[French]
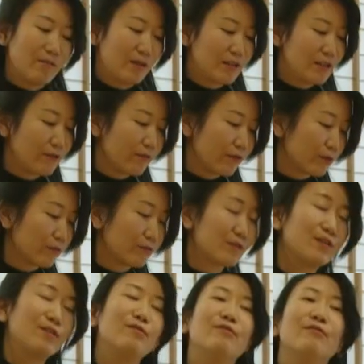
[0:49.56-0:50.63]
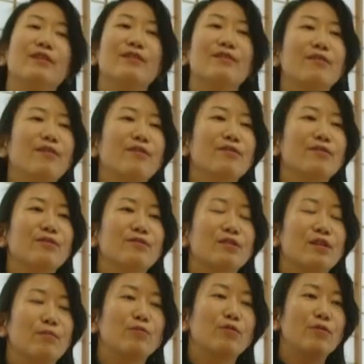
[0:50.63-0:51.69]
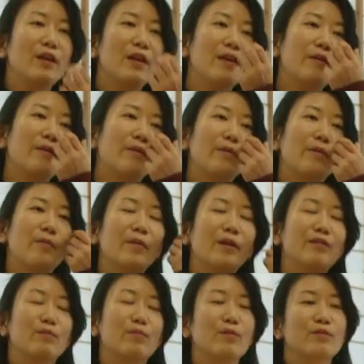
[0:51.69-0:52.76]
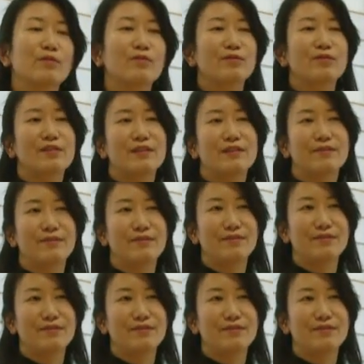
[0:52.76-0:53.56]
Euh, s'il veut continuer dans, le japonais, euh, bah, je pense que c'est euh,